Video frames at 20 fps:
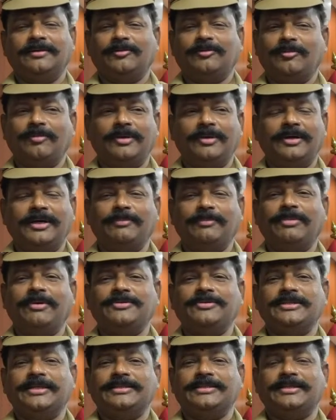ரொம்ப அன்பாக
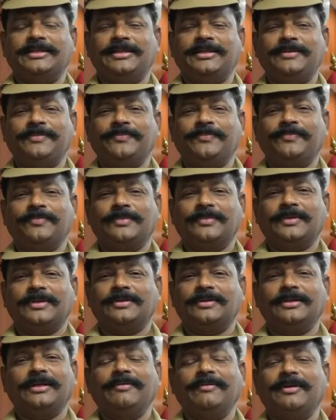விசாரித்தார்
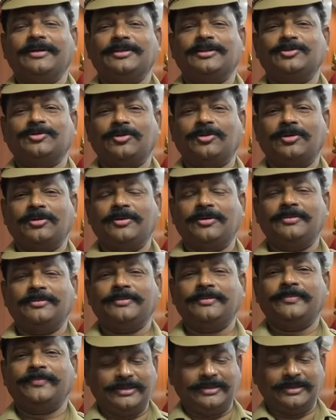தெளிவாக எடுத்து சொன்னோம்
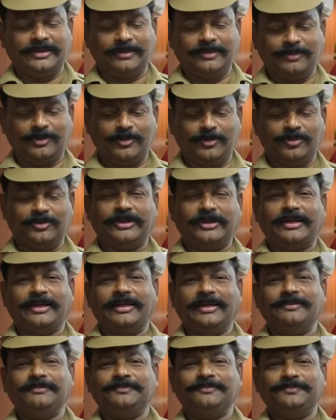கிஃப்ட்டு கொடுத்தாருங்க